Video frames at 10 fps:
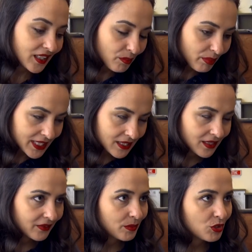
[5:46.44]

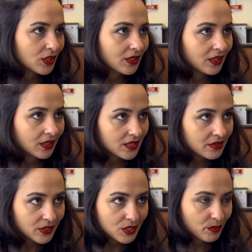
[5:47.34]
Опасная вообще, как
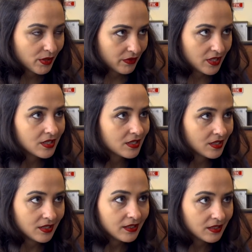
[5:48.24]
оказывается, профессия
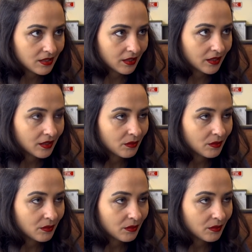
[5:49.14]
стилиста.